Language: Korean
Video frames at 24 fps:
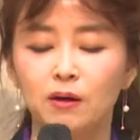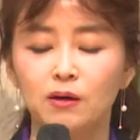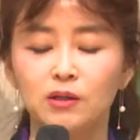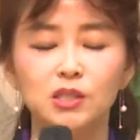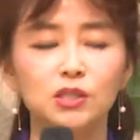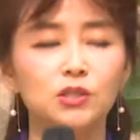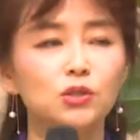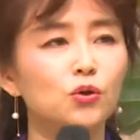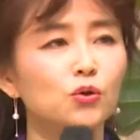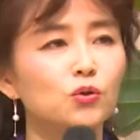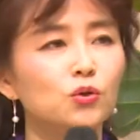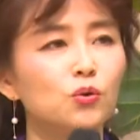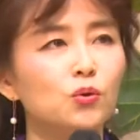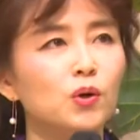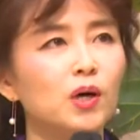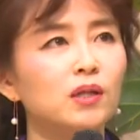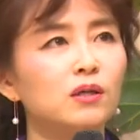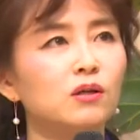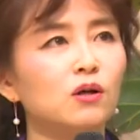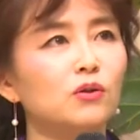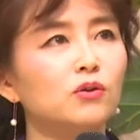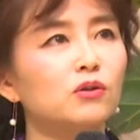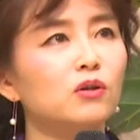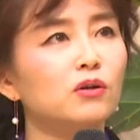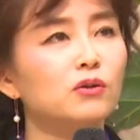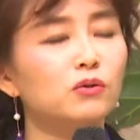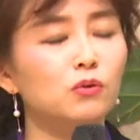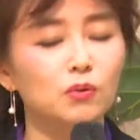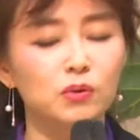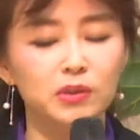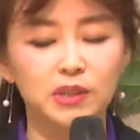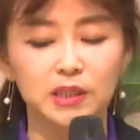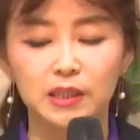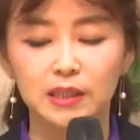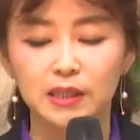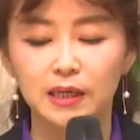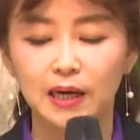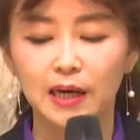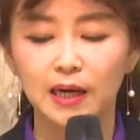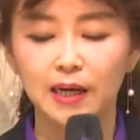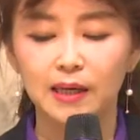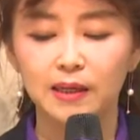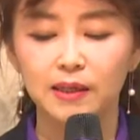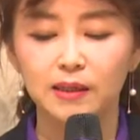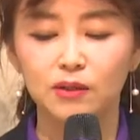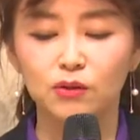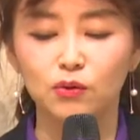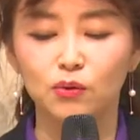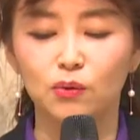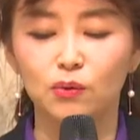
어, 신촌교회는 어떤 곳일까?